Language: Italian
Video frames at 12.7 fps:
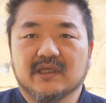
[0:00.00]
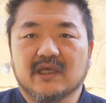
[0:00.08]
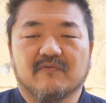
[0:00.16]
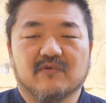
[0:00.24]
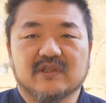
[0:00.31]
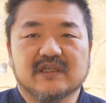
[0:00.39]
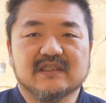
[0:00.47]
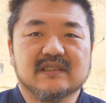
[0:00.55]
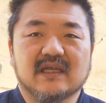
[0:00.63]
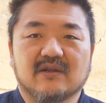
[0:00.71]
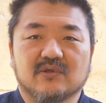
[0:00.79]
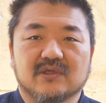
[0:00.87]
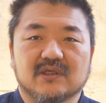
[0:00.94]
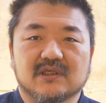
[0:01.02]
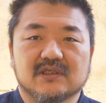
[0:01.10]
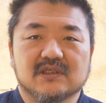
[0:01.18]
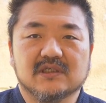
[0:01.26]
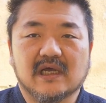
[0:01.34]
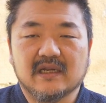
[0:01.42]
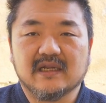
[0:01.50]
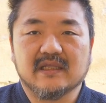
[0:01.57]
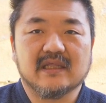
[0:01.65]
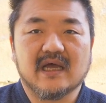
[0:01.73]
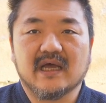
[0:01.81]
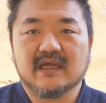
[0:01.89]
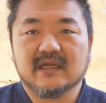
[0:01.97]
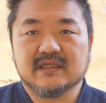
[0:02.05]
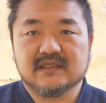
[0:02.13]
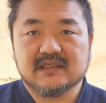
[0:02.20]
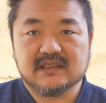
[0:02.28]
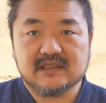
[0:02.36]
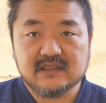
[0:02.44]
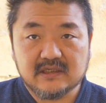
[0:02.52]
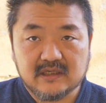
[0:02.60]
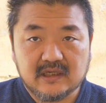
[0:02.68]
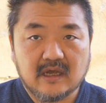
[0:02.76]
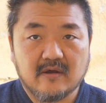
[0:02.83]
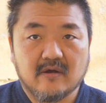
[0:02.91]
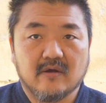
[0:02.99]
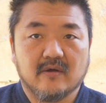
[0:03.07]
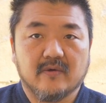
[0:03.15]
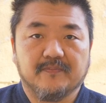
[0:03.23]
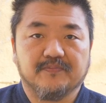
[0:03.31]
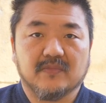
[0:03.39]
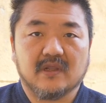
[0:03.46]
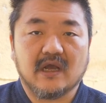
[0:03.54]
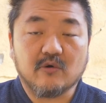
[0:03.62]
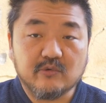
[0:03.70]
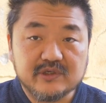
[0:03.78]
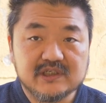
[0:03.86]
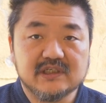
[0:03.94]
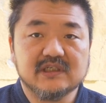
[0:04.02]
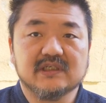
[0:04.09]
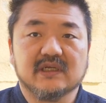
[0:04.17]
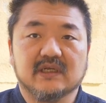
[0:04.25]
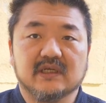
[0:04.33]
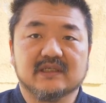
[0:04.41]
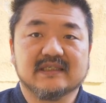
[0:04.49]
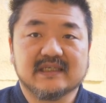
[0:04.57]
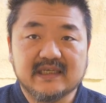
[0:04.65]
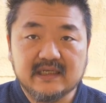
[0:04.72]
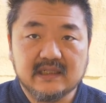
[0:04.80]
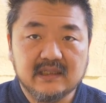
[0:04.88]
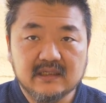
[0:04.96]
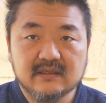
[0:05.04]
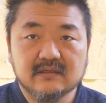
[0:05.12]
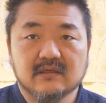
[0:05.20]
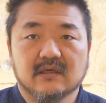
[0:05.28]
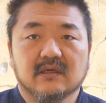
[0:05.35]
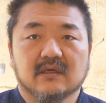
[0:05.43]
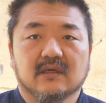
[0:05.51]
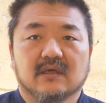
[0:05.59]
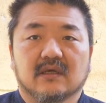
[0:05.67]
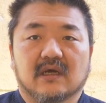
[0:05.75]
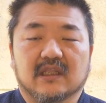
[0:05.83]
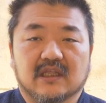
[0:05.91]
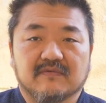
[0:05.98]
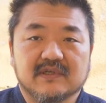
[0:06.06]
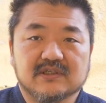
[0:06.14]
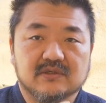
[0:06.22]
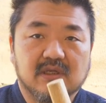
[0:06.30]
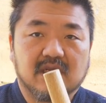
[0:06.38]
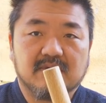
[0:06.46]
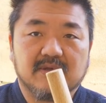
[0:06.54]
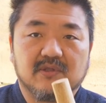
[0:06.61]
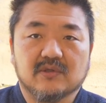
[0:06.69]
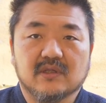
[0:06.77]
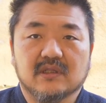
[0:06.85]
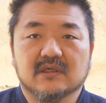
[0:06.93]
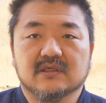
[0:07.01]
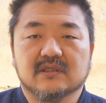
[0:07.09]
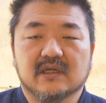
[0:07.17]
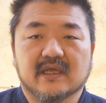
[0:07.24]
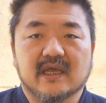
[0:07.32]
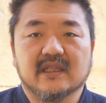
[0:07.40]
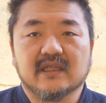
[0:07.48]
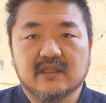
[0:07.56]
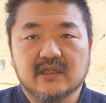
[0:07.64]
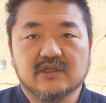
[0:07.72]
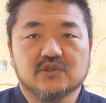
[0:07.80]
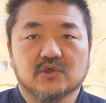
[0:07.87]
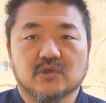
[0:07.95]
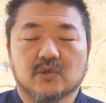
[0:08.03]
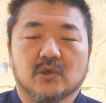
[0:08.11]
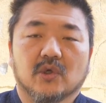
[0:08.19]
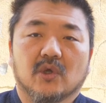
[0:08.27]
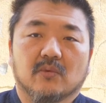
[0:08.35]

chi ha desiderio di allenarsi, um, acquisire skill attraverso l'allenamento del, del Ken e del Joe,